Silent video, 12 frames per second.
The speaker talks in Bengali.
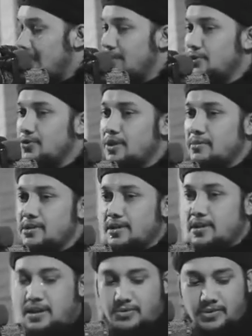কিন্তু নবী
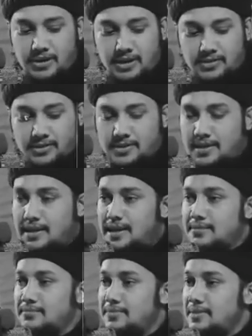সাল্লাহ আলী
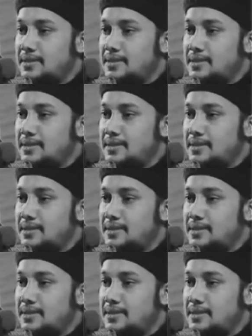হাসাল্লাম